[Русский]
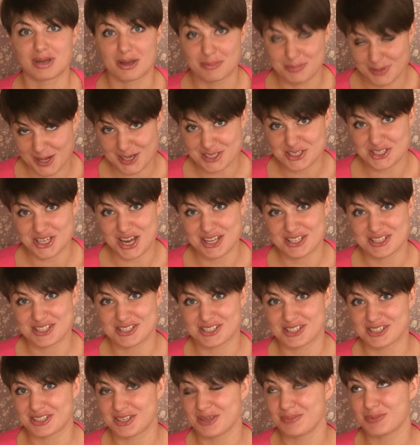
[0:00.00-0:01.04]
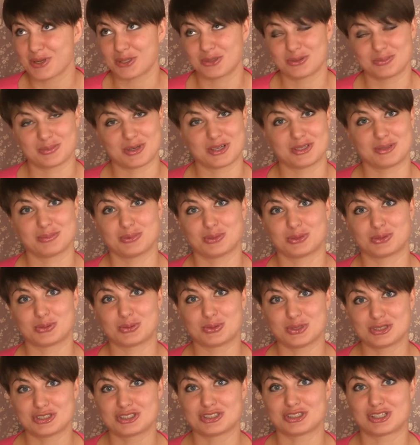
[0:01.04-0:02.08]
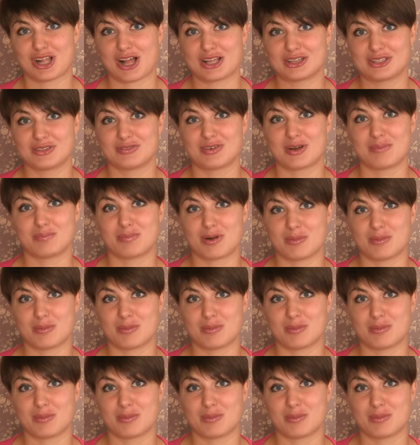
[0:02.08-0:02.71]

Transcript: Обращайтесь к ним, я думаю, они будут очень рады вам